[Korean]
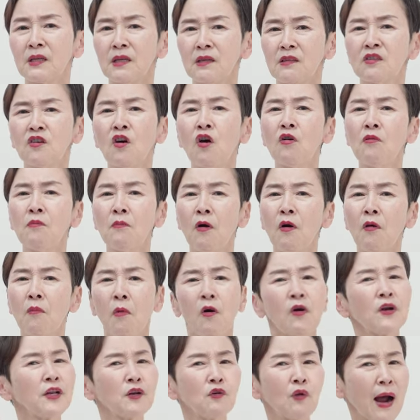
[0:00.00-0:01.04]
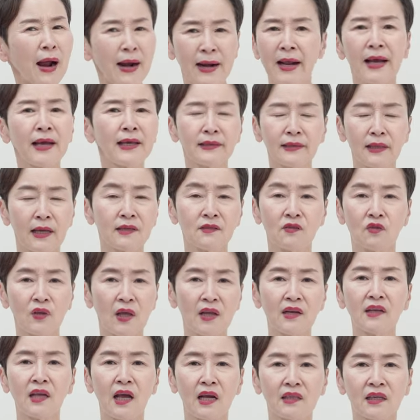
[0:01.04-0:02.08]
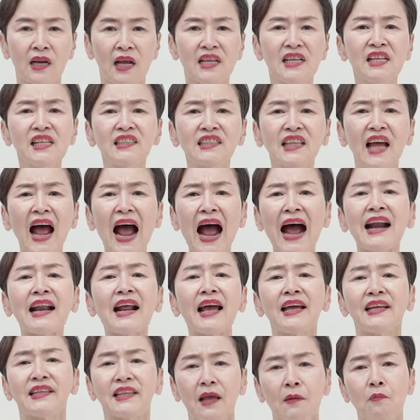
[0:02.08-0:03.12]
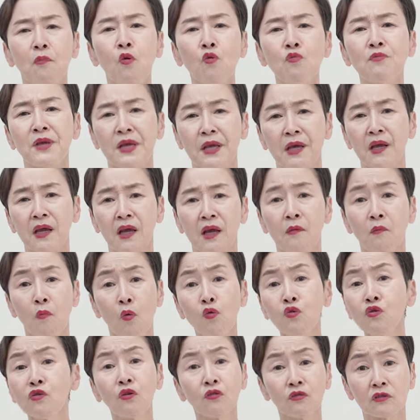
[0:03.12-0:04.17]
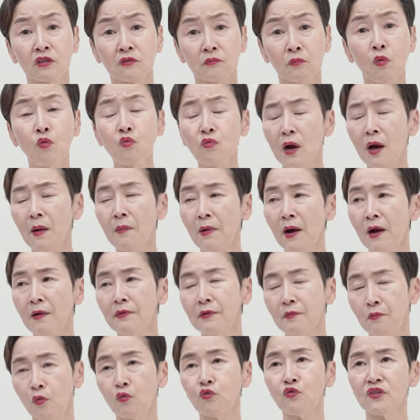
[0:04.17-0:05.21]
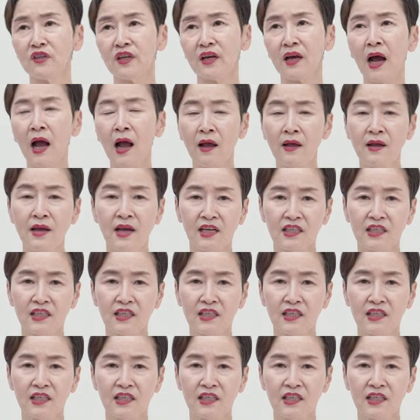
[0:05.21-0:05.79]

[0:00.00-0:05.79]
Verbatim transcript: 그걸 뭐 머리로 안 하겠다 해서 되는 게 아니라 일단 알아야 돼 몸이 모르거든 몸과 마음이 모르니까